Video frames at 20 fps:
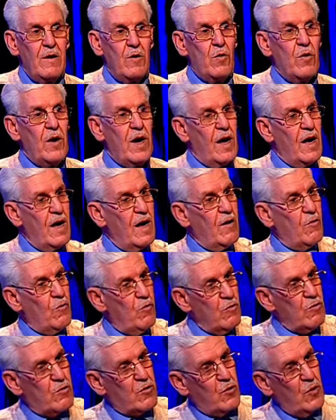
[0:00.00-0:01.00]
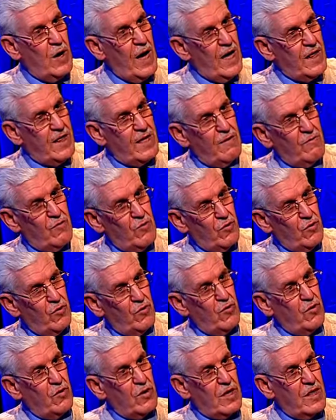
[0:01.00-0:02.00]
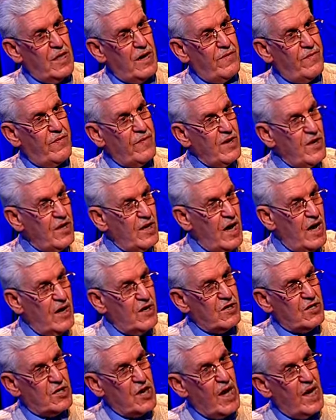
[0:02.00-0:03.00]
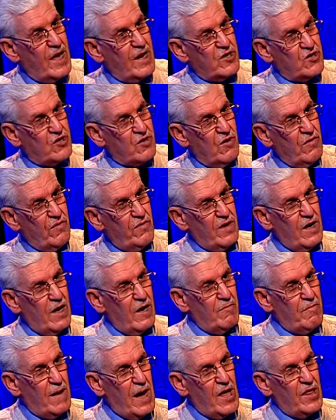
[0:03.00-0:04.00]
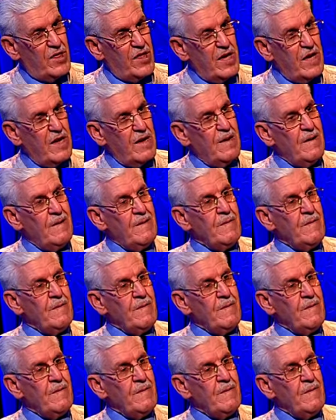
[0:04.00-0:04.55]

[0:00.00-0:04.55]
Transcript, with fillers: وقلت هذا منذ كذا في شهر جونفي الماضي